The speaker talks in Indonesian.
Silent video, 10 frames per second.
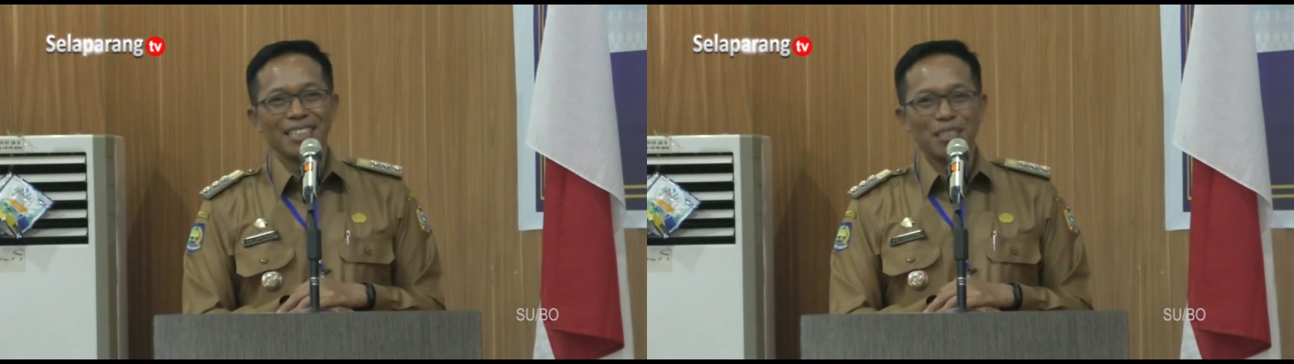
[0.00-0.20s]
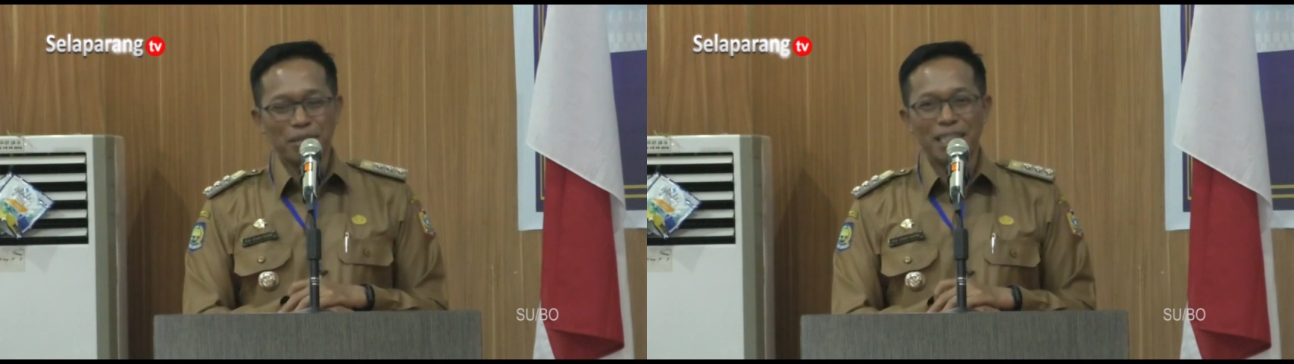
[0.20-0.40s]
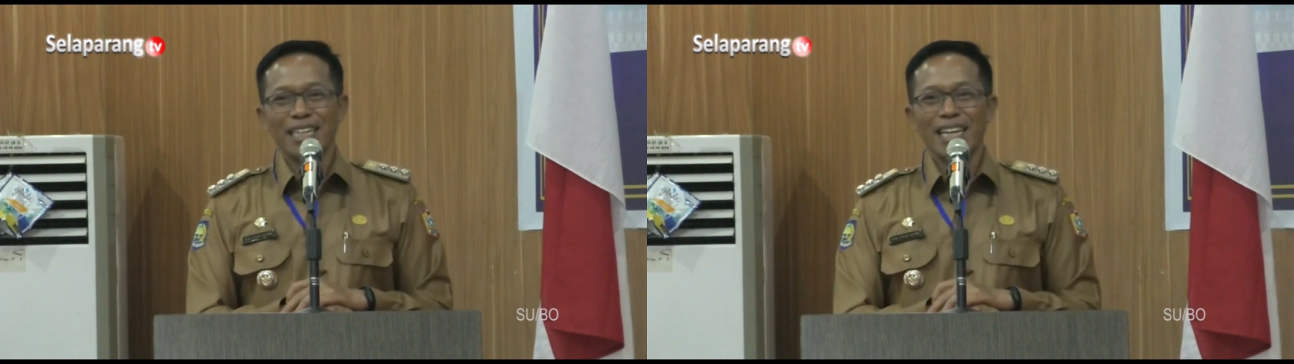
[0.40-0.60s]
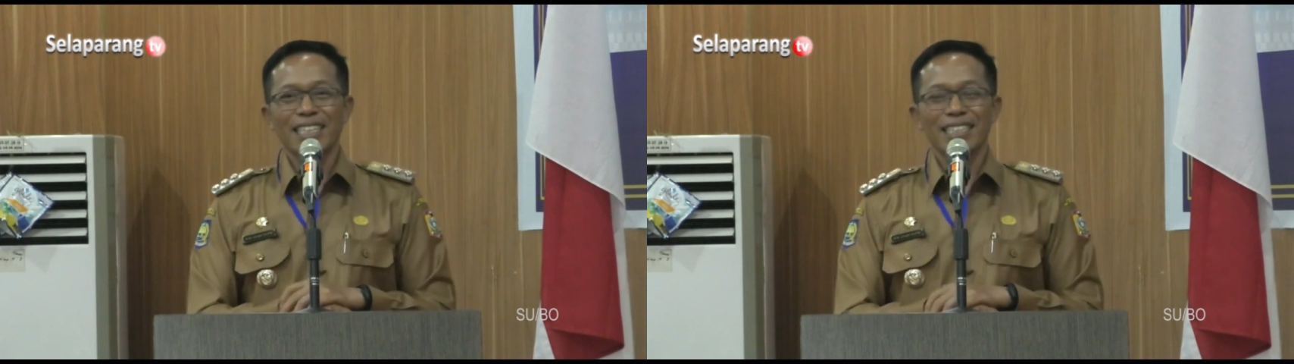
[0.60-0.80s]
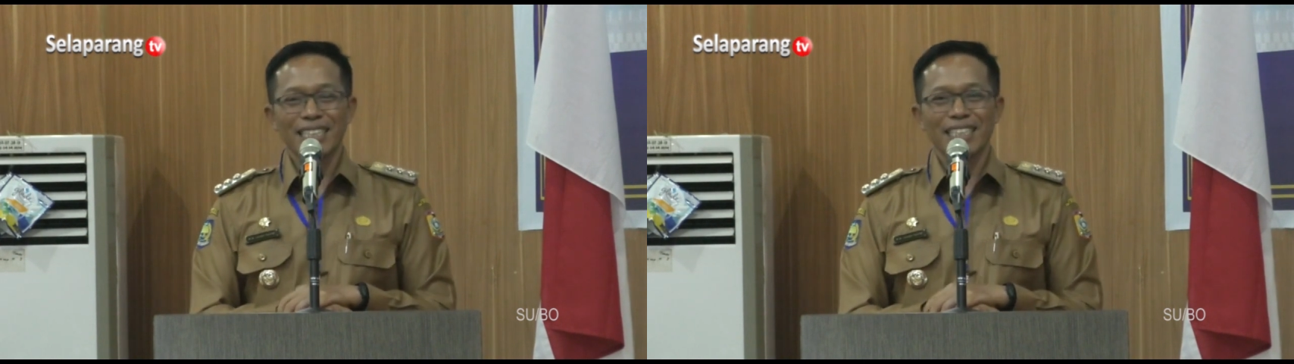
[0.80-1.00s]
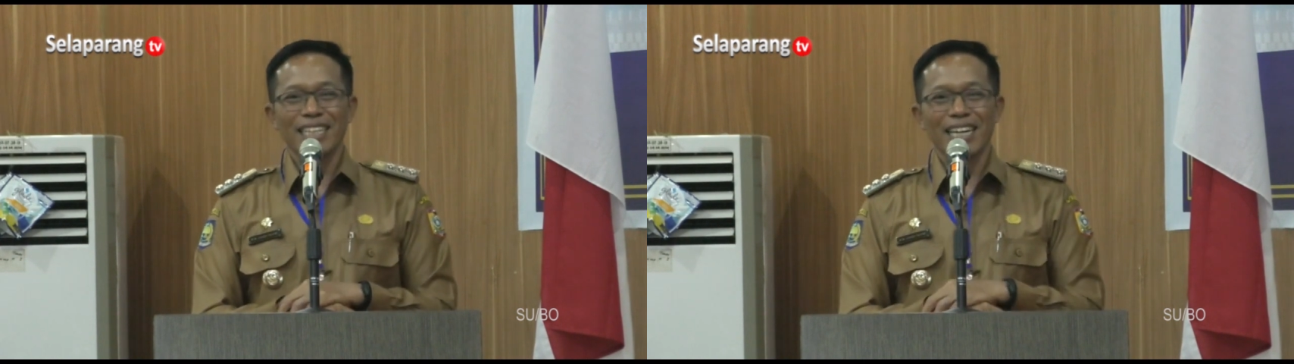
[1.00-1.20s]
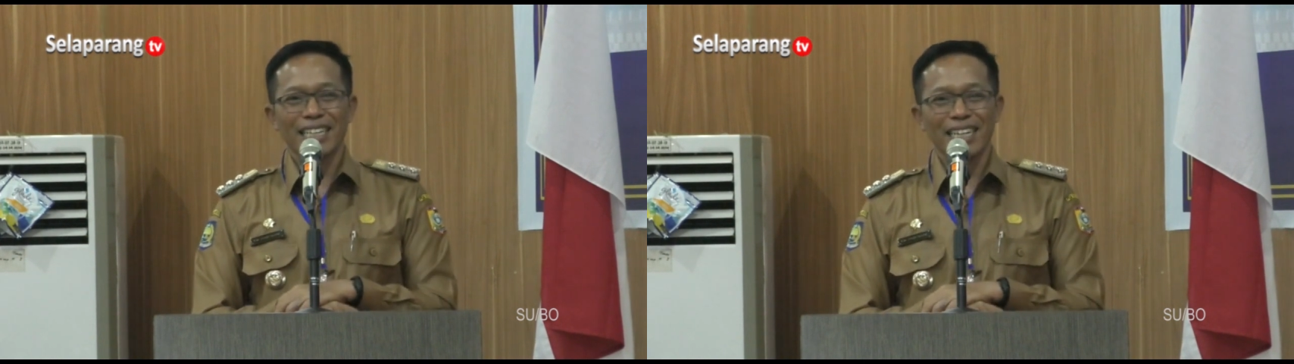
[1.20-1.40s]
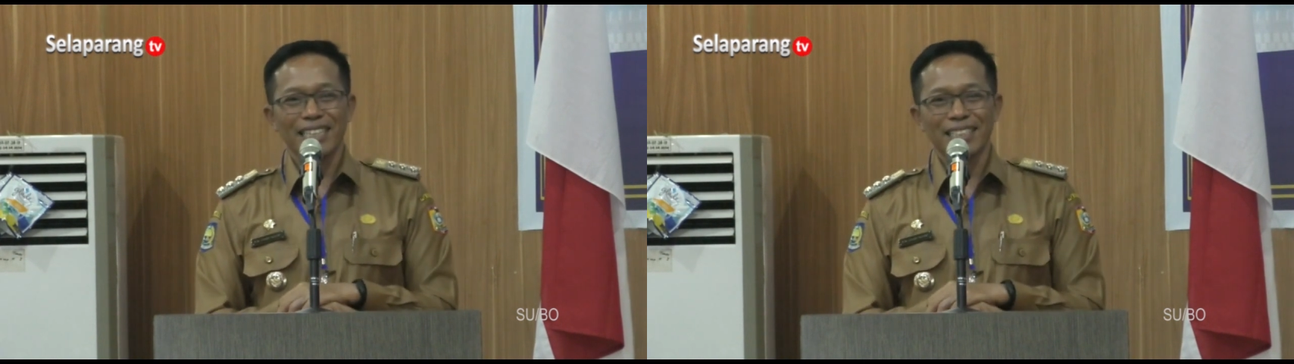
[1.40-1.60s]
Saya pikir hari ini kita
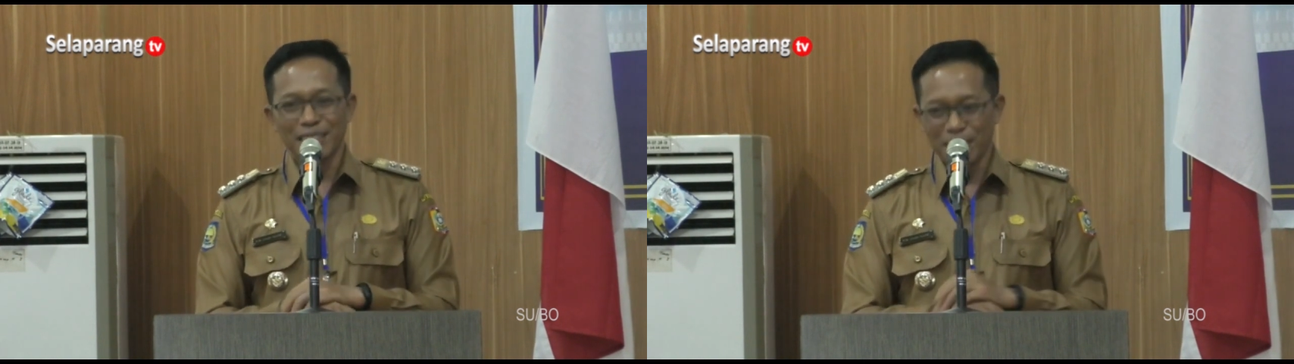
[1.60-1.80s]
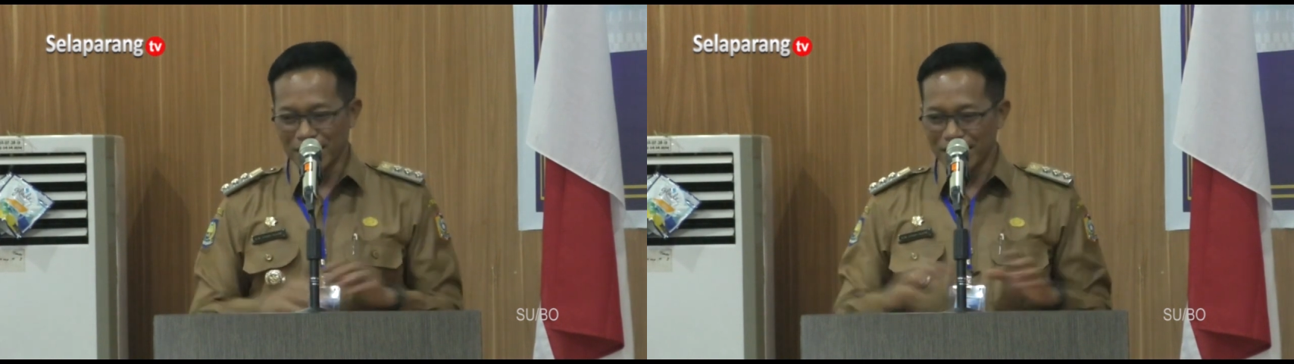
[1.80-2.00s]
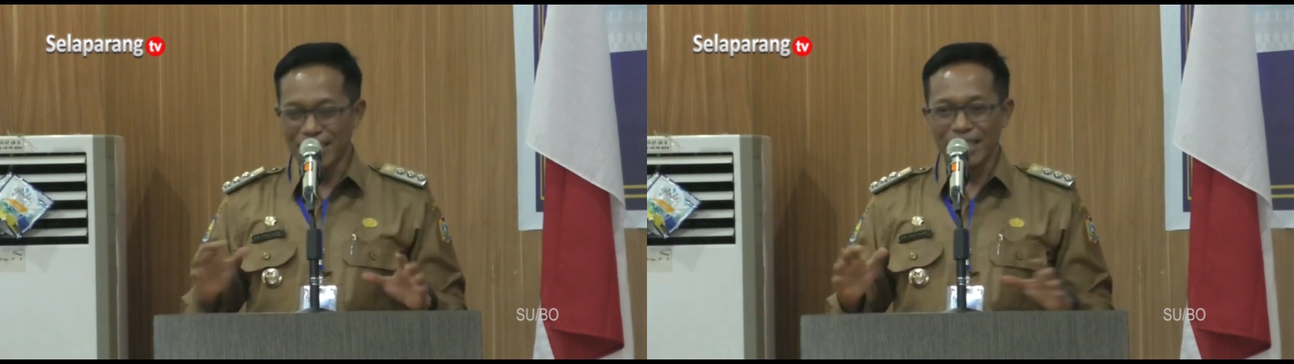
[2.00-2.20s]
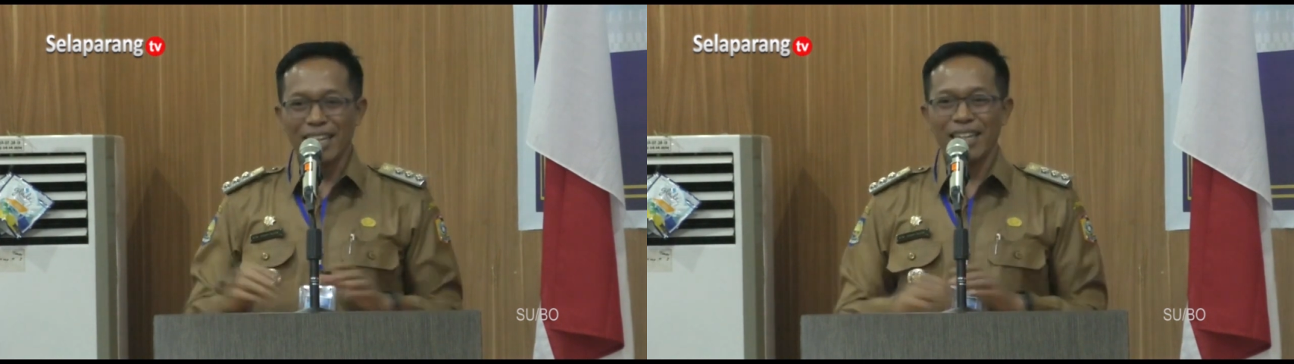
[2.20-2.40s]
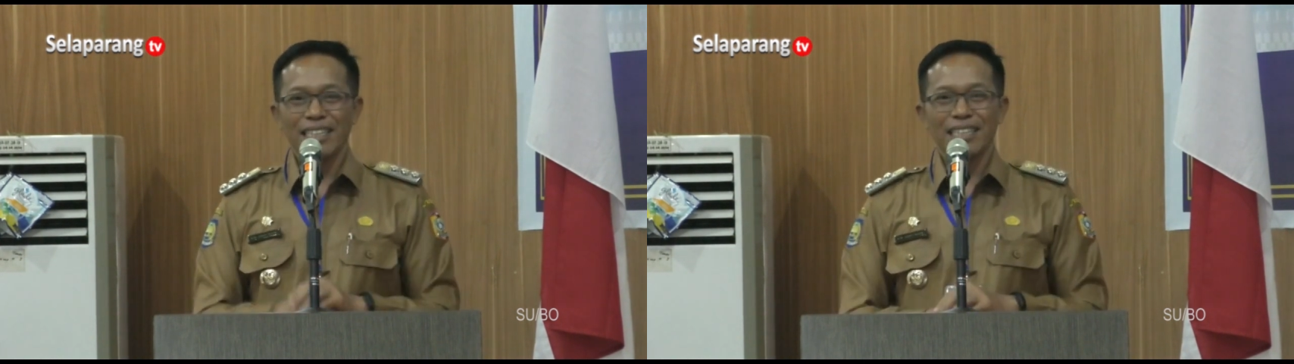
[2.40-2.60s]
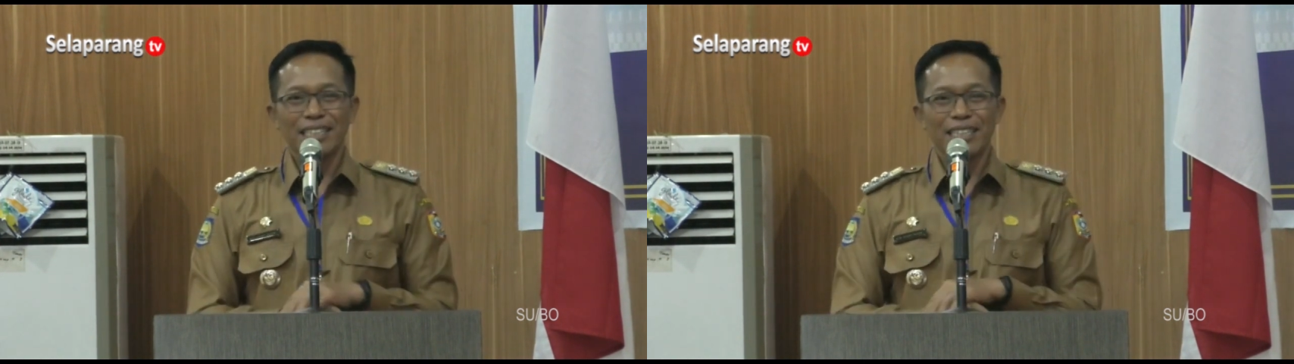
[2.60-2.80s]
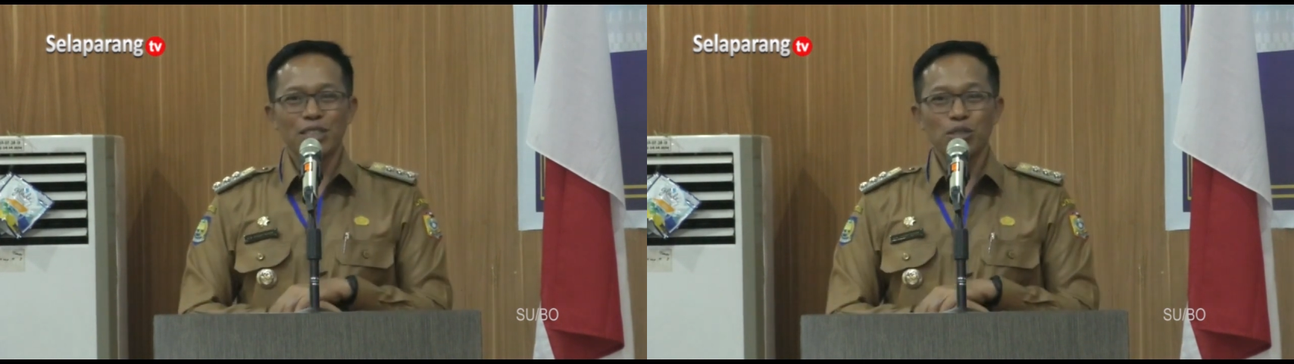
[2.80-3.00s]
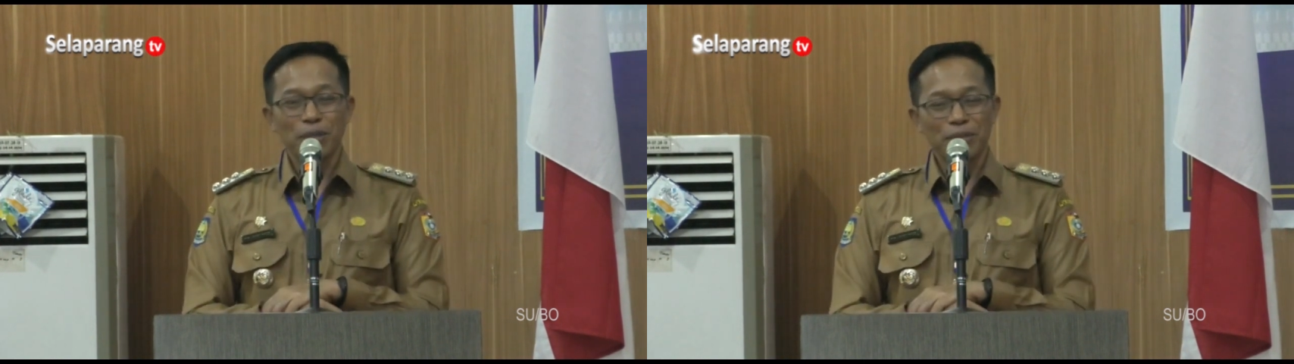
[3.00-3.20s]
akan dinilai,
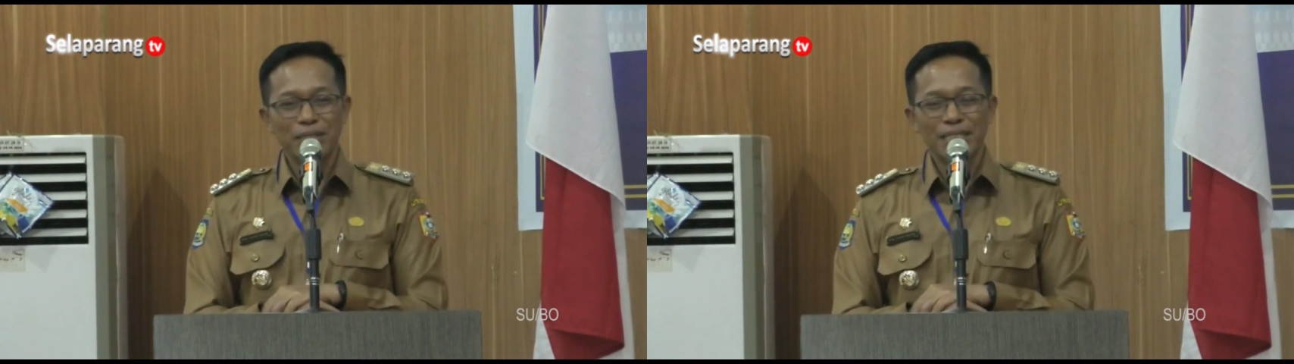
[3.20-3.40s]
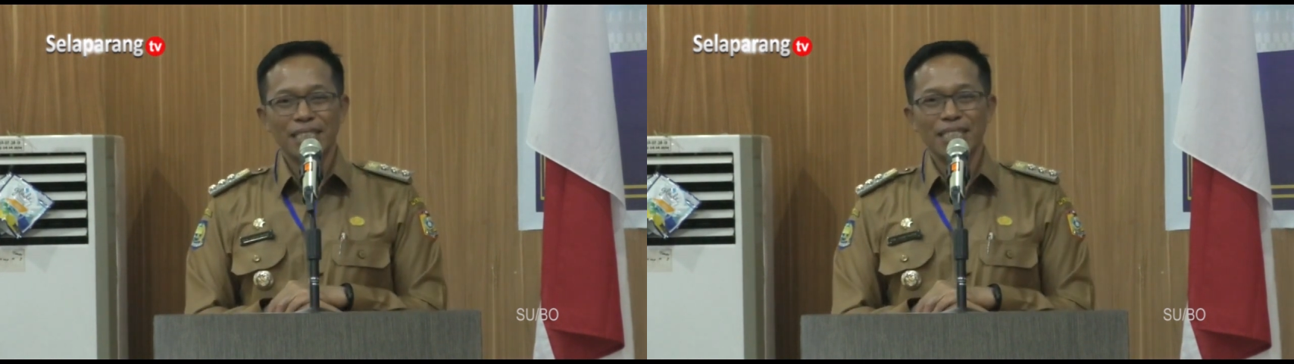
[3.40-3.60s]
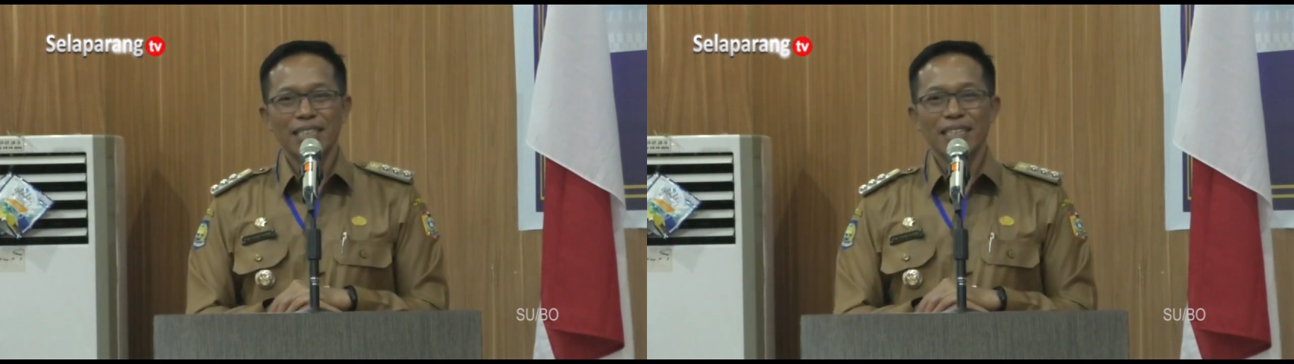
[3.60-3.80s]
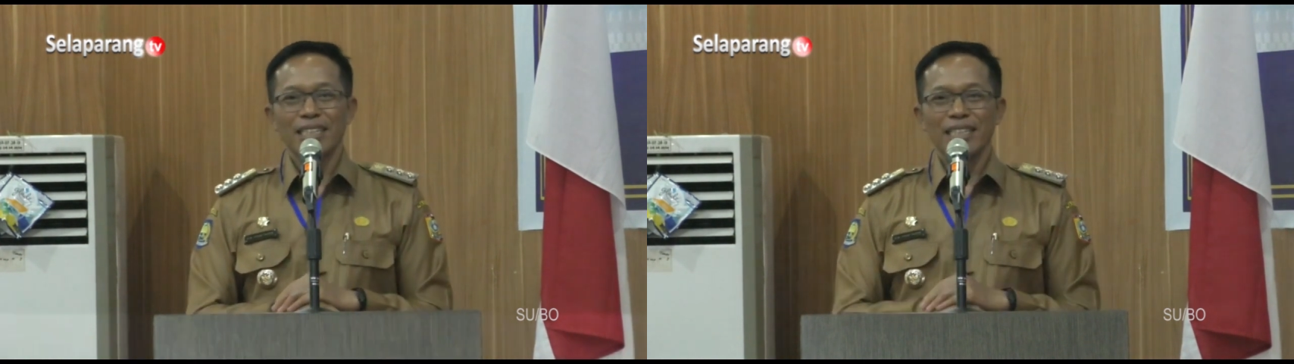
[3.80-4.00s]
disupervisi